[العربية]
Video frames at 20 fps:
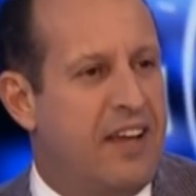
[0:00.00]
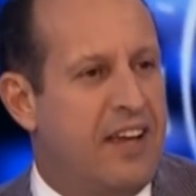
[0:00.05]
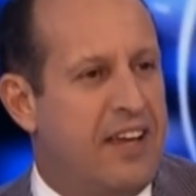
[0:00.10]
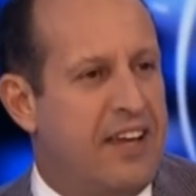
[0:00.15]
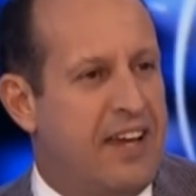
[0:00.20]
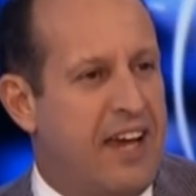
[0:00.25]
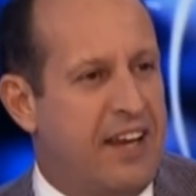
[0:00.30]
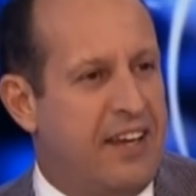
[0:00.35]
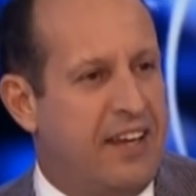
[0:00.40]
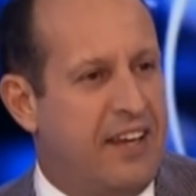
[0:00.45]

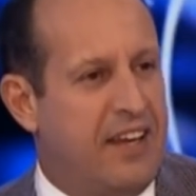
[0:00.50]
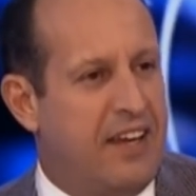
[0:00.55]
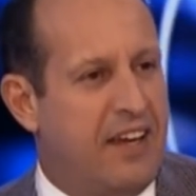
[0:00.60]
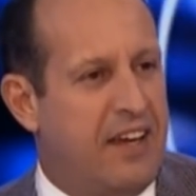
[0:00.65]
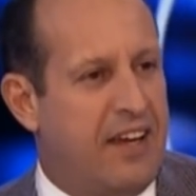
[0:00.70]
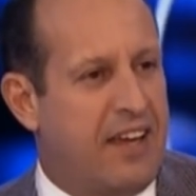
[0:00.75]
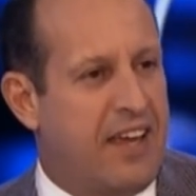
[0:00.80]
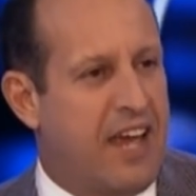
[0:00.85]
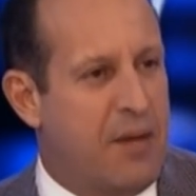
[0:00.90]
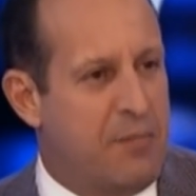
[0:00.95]
يعني
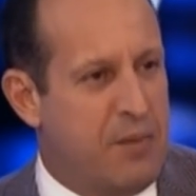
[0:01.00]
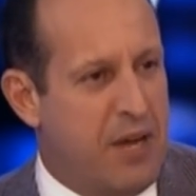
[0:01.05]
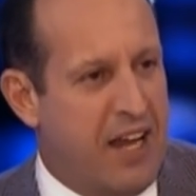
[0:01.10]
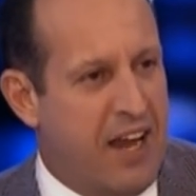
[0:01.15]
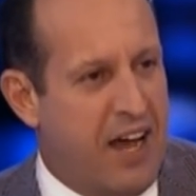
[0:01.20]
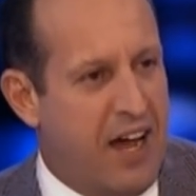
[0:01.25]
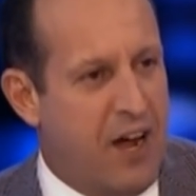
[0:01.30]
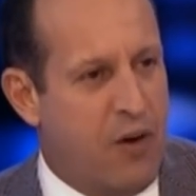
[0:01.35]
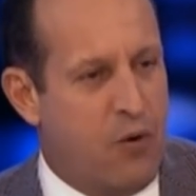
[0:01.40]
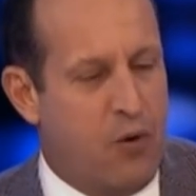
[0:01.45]

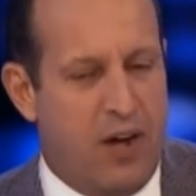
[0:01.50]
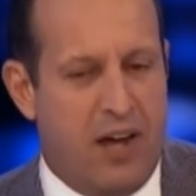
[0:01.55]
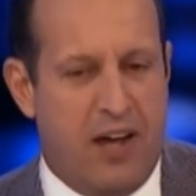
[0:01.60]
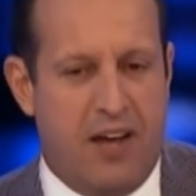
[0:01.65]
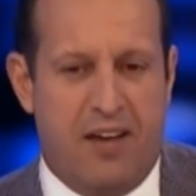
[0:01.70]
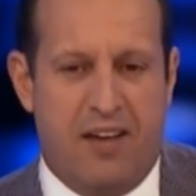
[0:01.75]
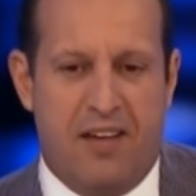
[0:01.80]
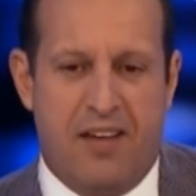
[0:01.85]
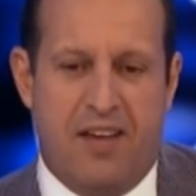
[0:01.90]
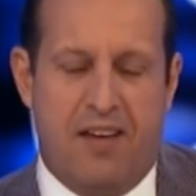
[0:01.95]
كامله
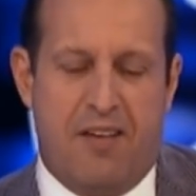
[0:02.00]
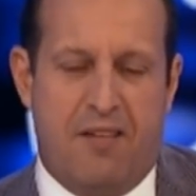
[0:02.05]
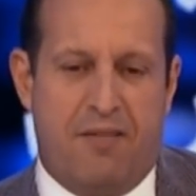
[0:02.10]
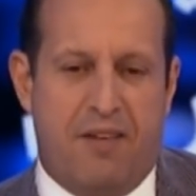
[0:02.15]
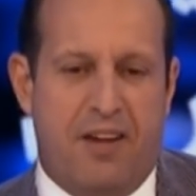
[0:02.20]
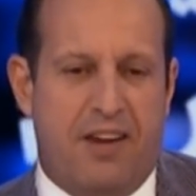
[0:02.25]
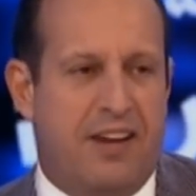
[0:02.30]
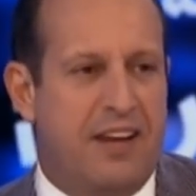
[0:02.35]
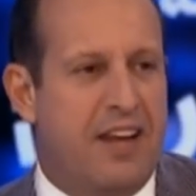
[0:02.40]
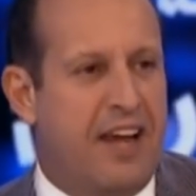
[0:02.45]

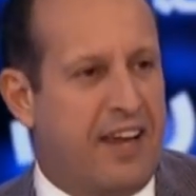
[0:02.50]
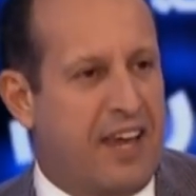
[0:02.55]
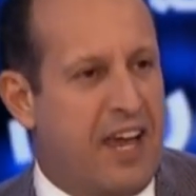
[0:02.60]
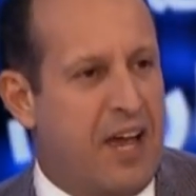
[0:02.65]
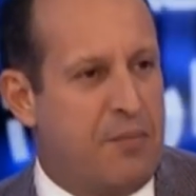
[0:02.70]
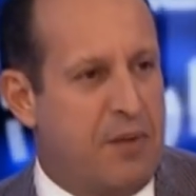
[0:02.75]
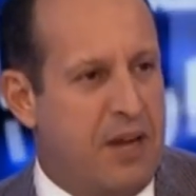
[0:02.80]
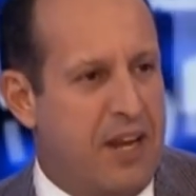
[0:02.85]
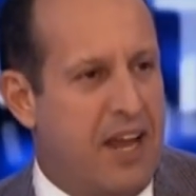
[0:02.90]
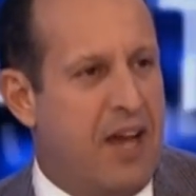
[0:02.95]
وفرينه
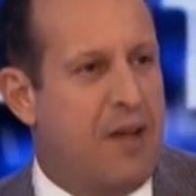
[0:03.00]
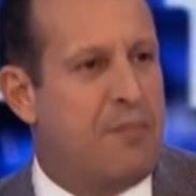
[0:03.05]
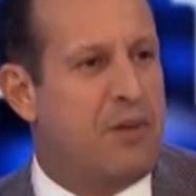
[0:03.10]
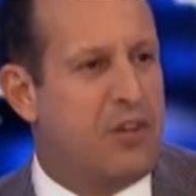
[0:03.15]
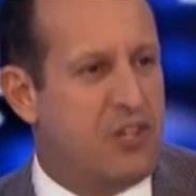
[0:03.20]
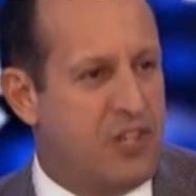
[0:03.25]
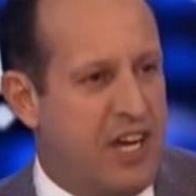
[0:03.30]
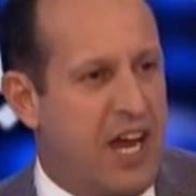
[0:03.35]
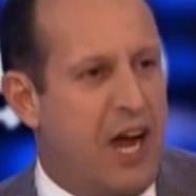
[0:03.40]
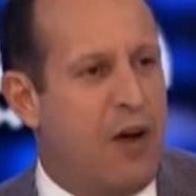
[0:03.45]
كامله
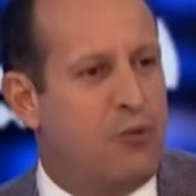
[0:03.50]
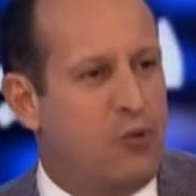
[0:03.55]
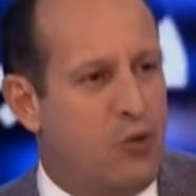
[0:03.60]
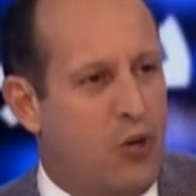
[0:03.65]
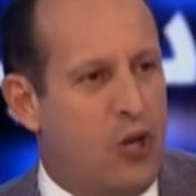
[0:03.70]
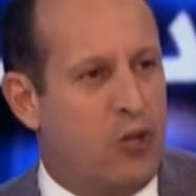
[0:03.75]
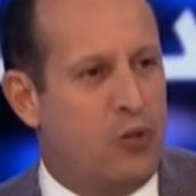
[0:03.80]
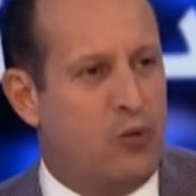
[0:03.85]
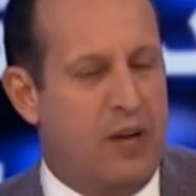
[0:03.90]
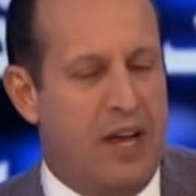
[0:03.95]
باش يعاودوا
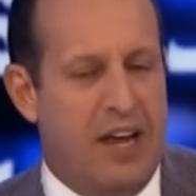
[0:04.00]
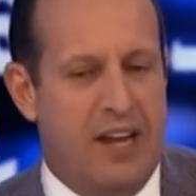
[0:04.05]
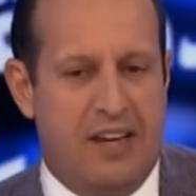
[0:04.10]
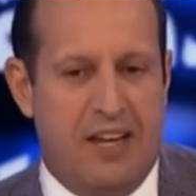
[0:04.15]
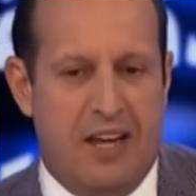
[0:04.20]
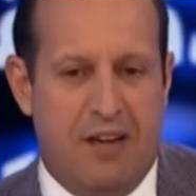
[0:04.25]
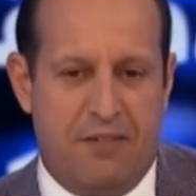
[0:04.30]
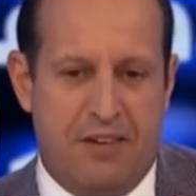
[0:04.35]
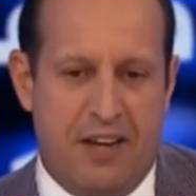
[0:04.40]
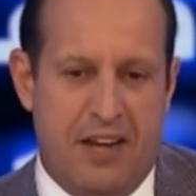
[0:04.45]
يحطوا
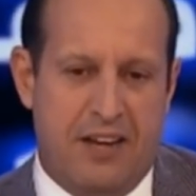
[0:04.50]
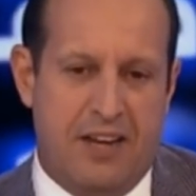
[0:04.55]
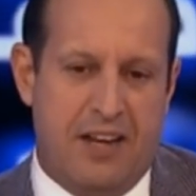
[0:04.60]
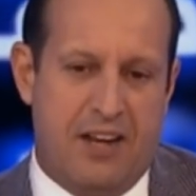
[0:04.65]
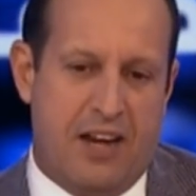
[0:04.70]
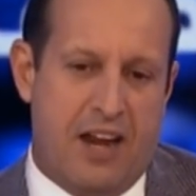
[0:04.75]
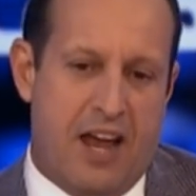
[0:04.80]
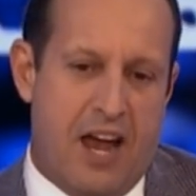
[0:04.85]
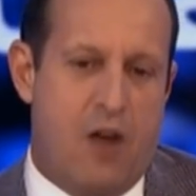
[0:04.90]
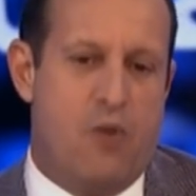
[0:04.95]
الالياف لان
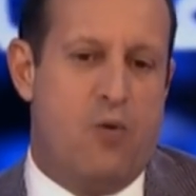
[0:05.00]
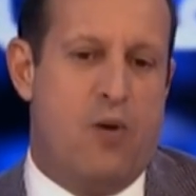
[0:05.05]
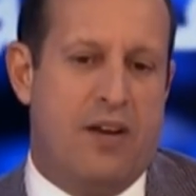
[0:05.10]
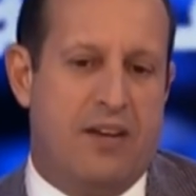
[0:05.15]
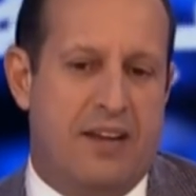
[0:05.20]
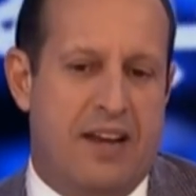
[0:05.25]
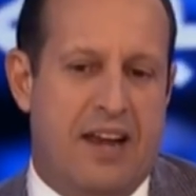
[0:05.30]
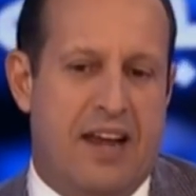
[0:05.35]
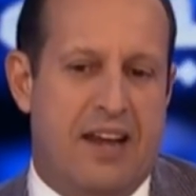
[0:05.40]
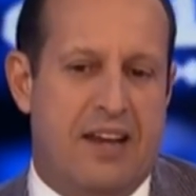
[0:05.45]
راوا ان
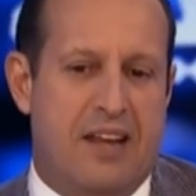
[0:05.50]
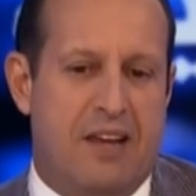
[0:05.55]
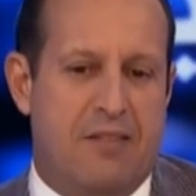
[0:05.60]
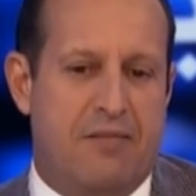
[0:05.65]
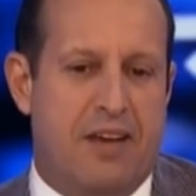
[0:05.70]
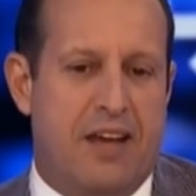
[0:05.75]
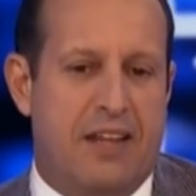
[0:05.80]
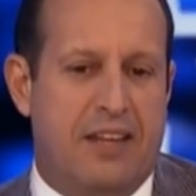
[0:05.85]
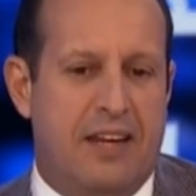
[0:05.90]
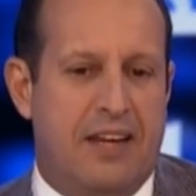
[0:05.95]
الالياف
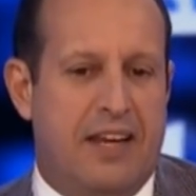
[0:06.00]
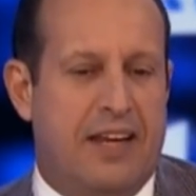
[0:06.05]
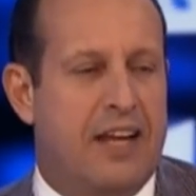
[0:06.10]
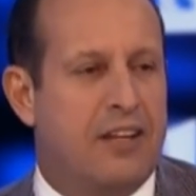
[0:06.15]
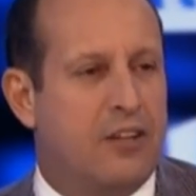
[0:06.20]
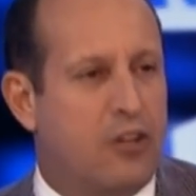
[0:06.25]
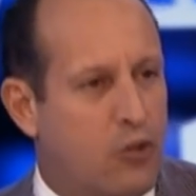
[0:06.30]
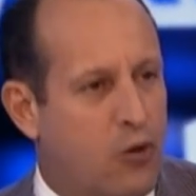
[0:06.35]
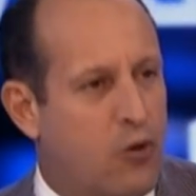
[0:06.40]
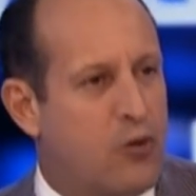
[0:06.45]
هذه اللي كانت
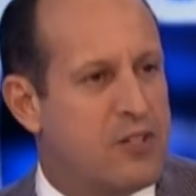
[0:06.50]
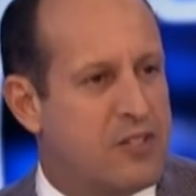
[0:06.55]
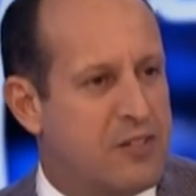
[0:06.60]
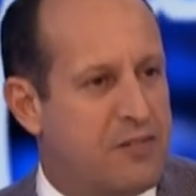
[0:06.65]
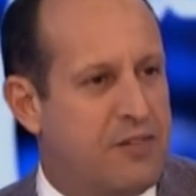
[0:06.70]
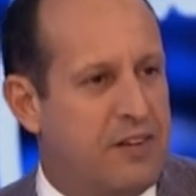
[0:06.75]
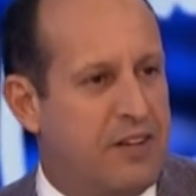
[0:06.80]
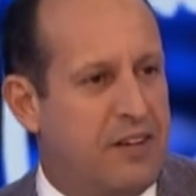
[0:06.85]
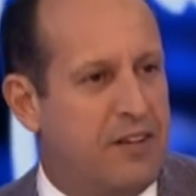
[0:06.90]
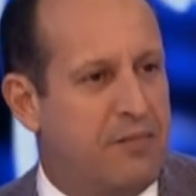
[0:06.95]
تخص في
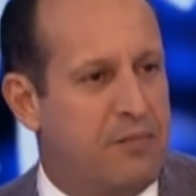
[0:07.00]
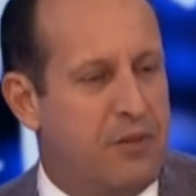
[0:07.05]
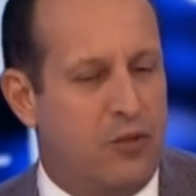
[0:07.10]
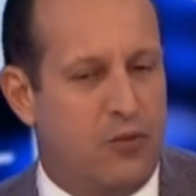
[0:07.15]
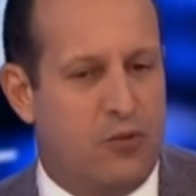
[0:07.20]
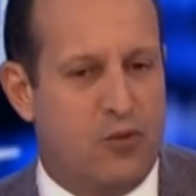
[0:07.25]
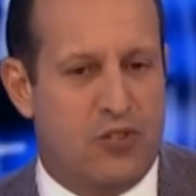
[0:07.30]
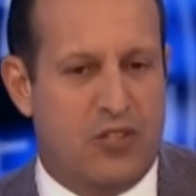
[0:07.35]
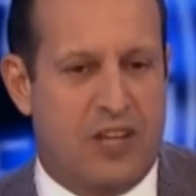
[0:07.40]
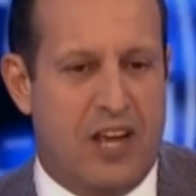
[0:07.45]

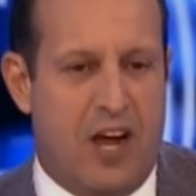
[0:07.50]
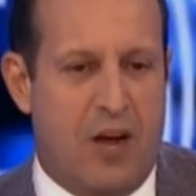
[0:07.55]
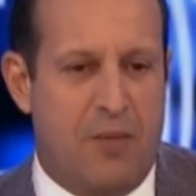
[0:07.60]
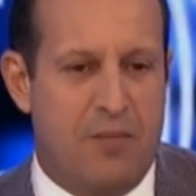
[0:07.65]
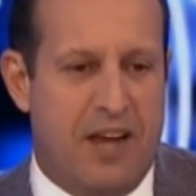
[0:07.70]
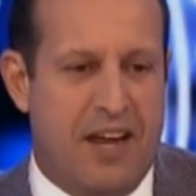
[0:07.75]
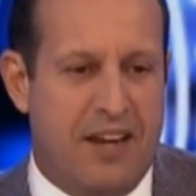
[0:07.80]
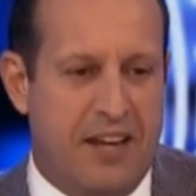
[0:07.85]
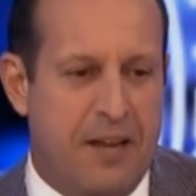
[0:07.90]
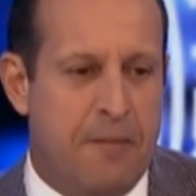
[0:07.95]
المنتوج تاعهم
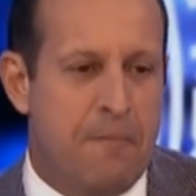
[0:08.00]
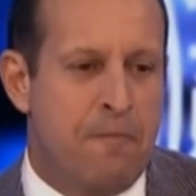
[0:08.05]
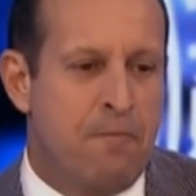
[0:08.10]
يعني